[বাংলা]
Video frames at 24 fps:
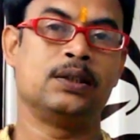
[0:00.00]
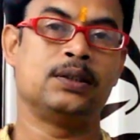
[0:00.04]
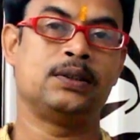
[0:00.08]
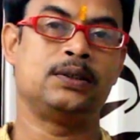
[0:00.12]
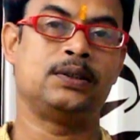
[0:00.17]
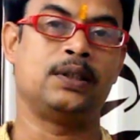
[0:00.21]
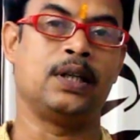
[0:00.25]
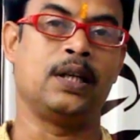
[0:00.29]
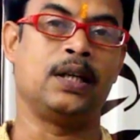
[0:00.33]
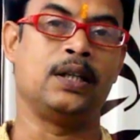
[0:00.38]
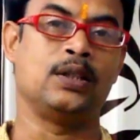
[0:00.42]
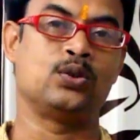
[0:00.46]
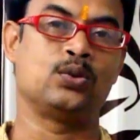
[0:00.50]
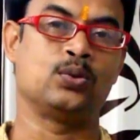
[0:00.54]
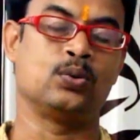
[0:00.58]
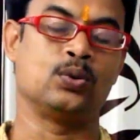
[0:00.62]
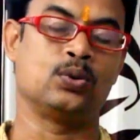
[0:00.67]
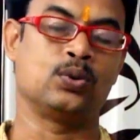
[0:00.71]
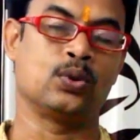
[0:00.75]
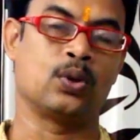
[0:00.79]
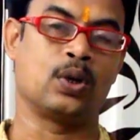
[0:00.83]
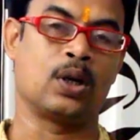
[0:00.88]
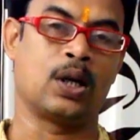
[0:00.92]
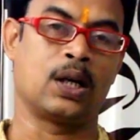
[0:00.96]
সেই
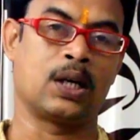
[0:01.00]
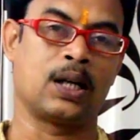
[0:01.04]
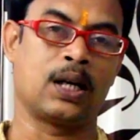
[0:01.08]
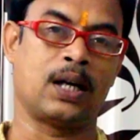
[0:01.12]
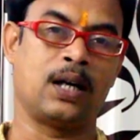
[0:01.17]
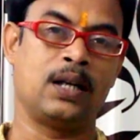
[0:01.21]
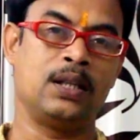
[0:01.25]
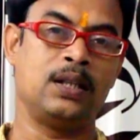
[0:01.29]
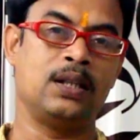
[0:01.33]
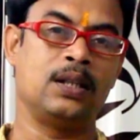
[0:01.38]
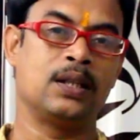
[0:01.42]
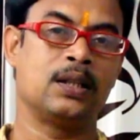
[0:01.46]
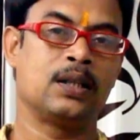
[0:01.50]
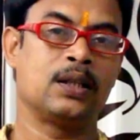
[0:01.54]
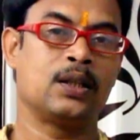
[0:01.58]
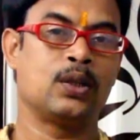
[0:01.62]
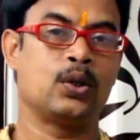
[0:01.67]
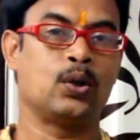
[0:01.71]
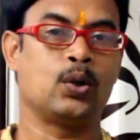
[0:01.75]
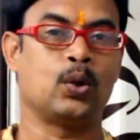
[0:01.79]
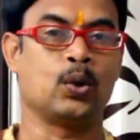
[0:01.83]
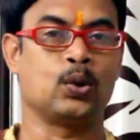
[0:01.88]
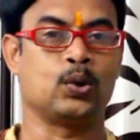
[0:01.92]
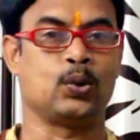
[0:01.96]
সূচনাটাই
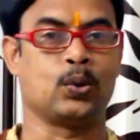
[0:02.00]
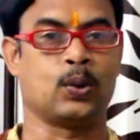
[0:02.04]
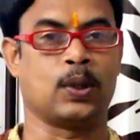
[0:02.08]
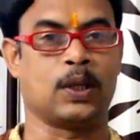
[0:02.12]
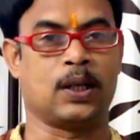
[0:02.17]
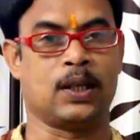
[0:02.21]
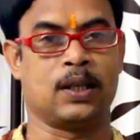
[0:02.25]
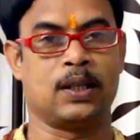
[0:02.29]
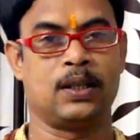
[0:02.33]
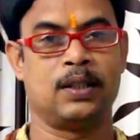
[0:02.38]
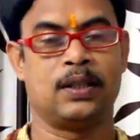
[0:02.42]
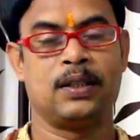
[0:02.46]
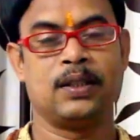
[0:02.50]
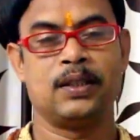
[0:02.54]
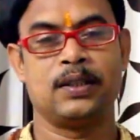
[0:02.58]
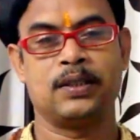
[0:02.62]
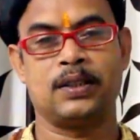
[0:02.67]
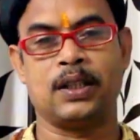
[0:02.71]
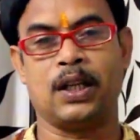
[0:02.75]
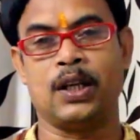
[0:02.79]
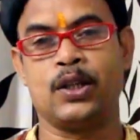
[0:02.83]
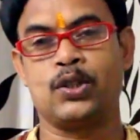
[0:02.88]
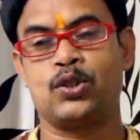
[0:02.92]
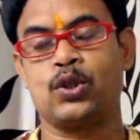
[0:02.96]
হতো না
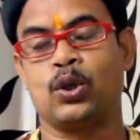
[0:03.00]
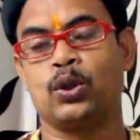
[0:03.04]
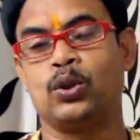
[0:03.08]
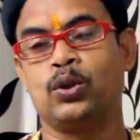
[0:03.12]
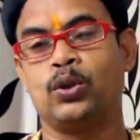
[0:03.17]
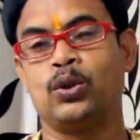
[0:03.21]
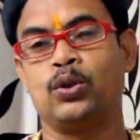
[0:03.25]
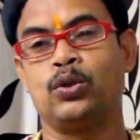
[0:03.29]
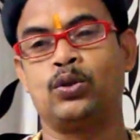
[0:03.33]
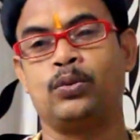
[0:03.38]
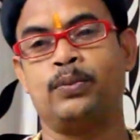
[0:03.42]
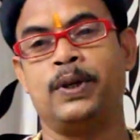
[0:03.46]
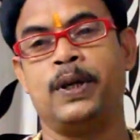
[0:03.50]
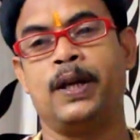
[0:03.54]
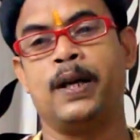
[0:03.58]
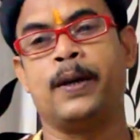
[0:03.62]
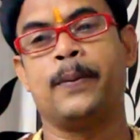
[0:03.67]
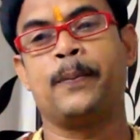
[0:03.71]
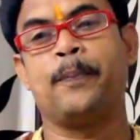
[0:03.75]
তাহলে চন্দন তুমি